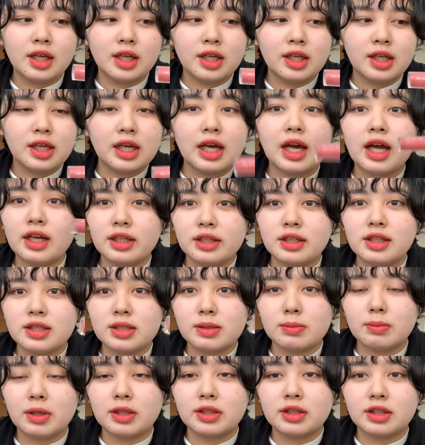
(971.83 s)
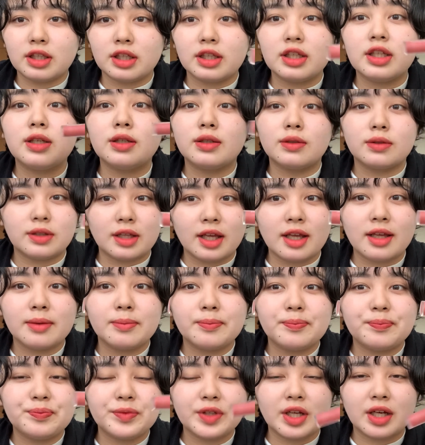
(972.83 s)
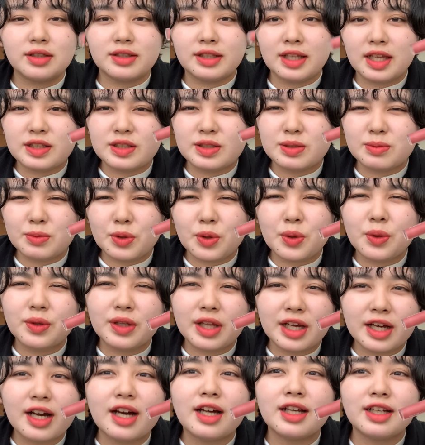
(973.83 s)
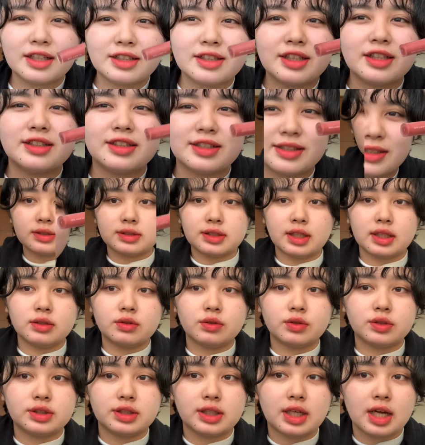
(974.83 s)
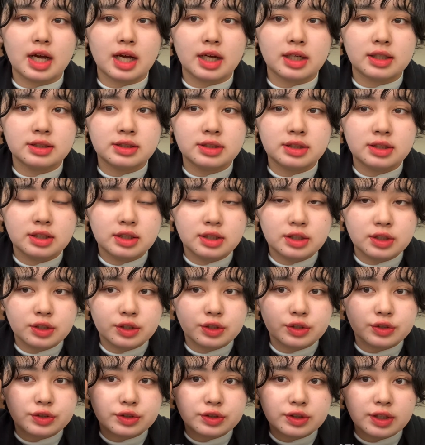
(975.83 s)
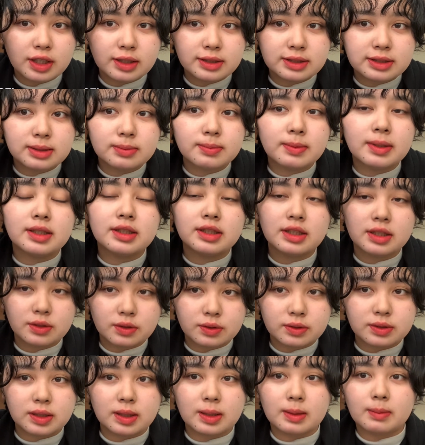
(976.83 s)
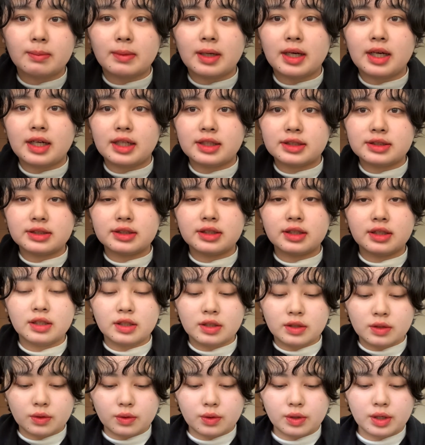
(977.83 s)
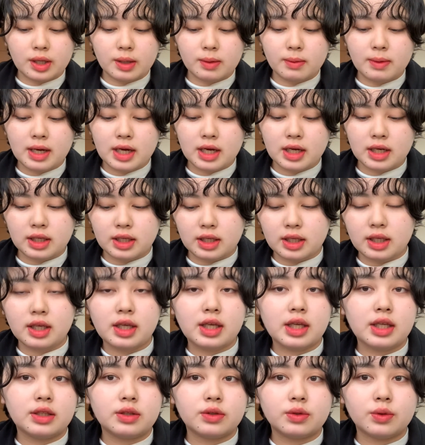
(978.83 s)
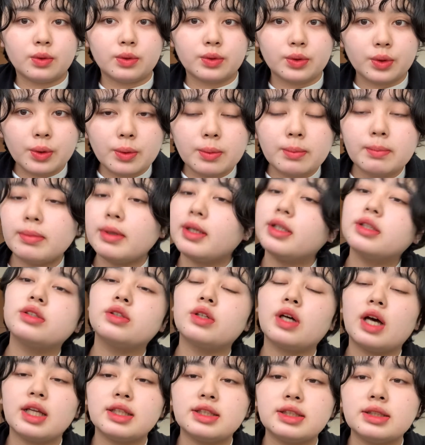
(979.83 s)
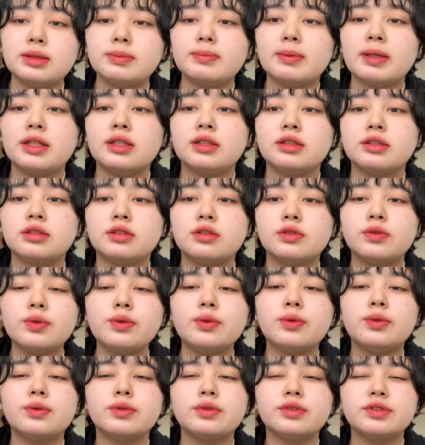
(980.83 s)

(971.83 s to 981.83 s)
惹かれてしまった色で、なんか絶妙なカラーなんですよ。ん、こちら、18番でございます。これは、えっ、と、4番と8番と